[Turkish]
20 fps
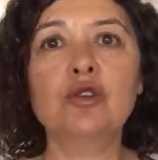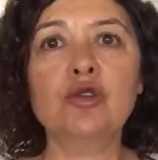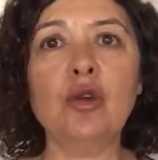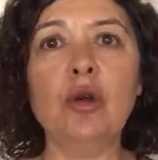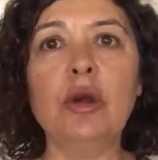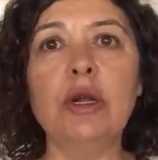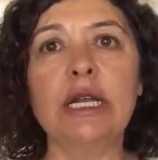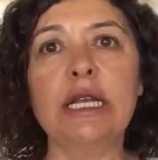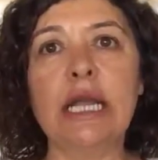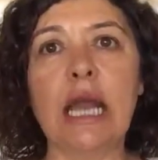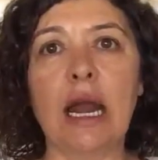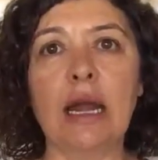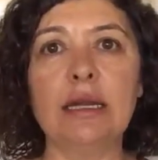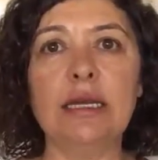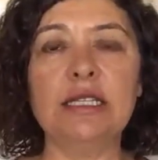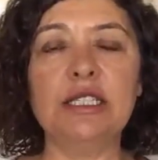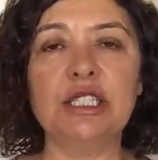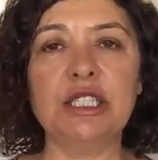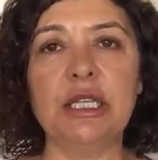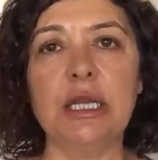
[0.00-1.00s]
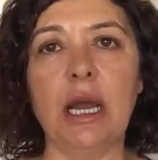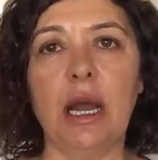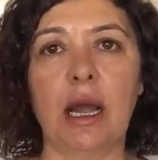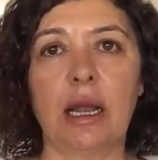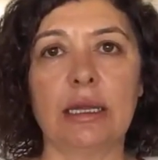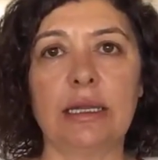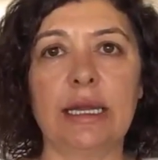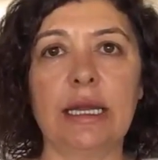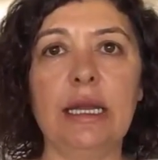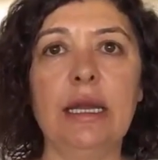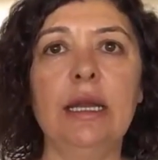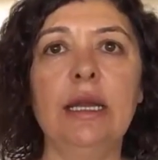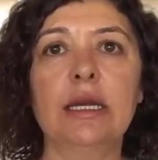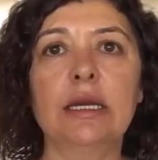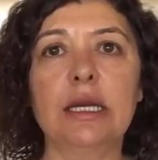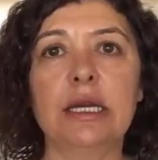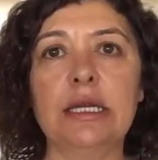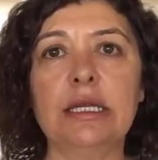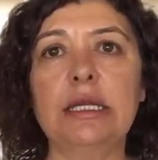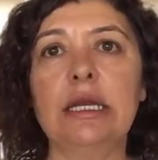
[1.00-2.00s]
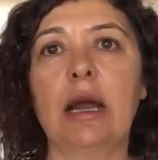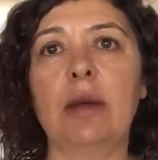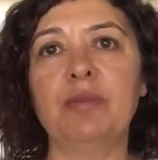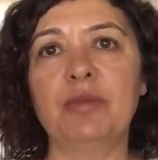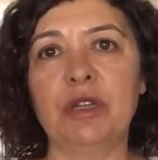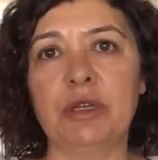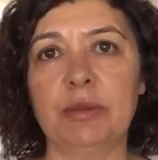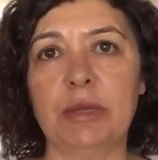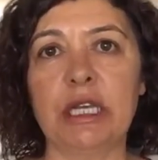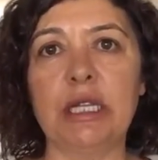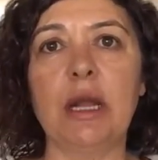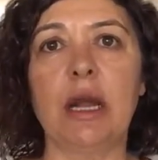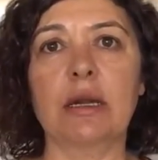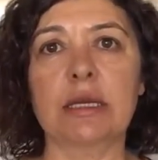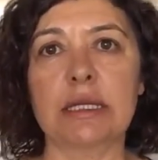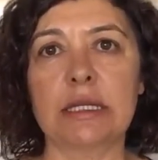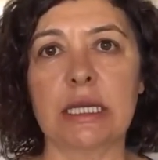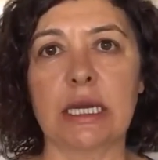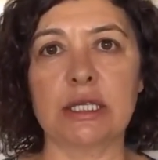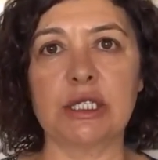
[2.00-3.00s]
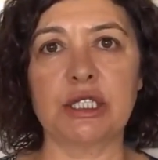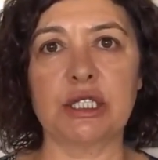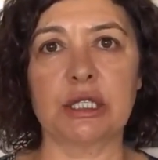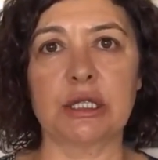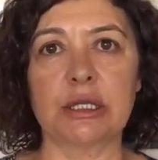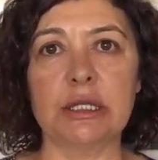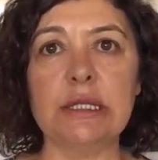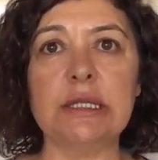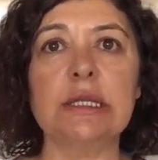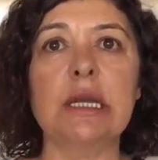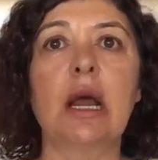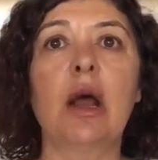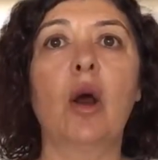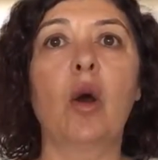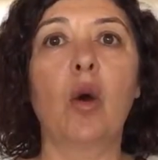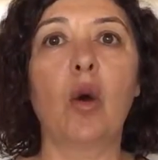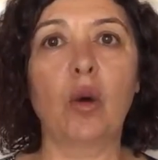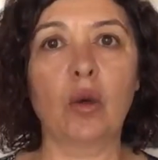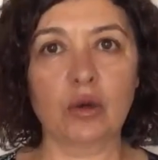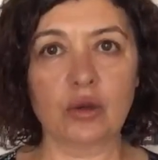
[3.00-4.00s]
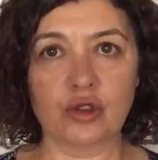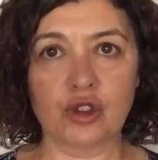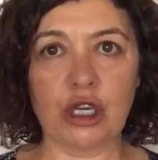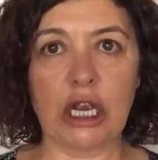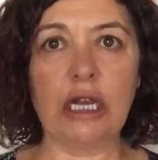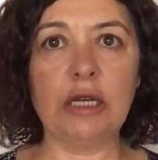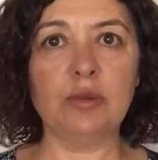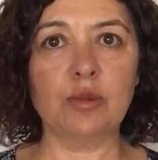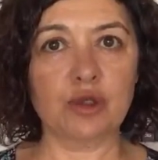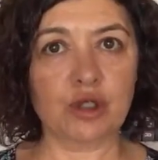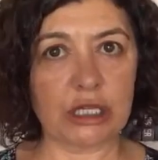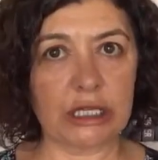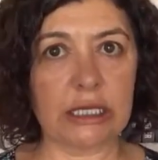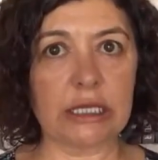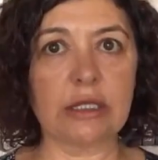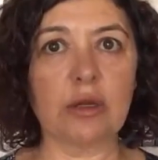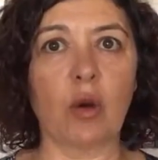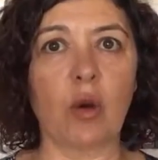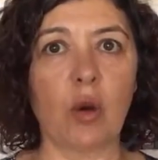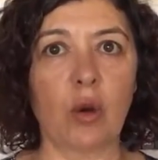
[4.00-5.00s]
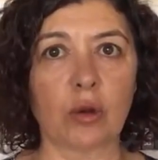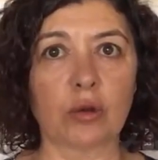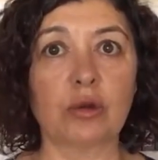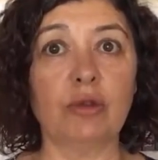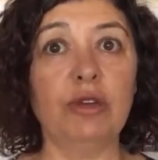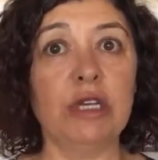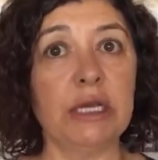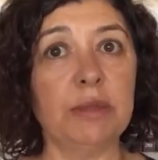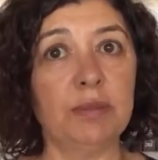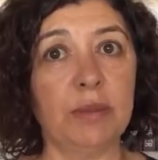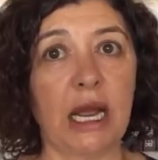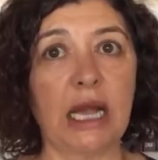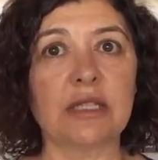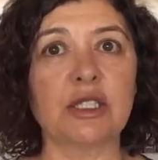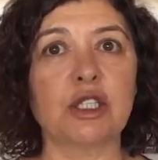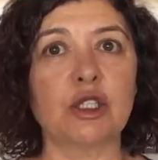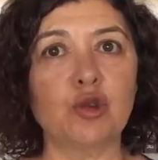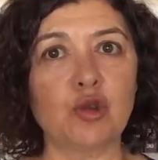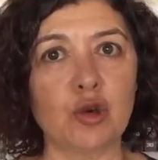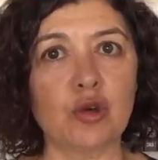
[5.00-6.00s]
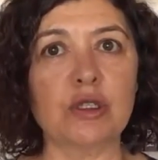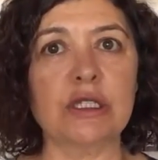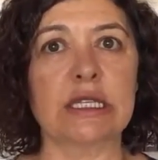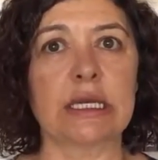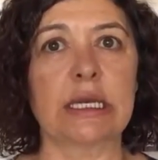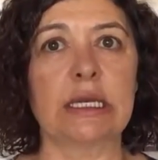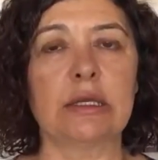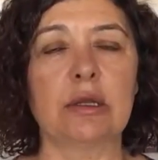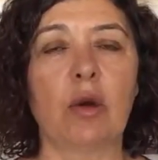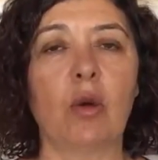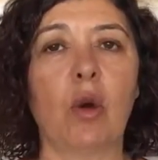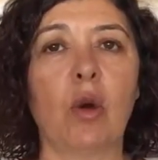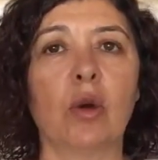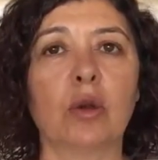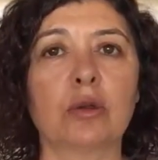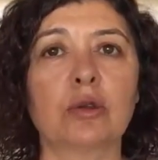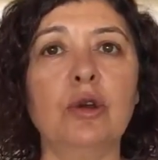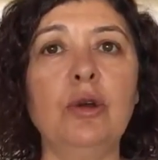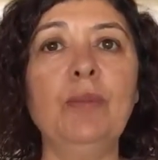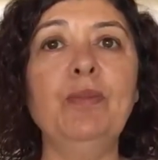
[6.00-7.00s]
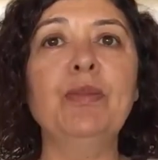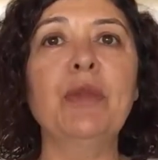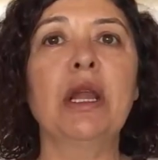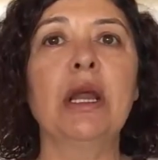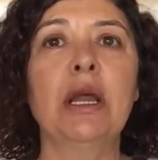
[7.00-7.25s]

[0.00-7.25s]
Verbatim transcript: Sonra yerleştiği halde kayıt yaptırmayan arkadaşlarınız olacak. Bu sene de oldu ve bence çok sayıda oldu.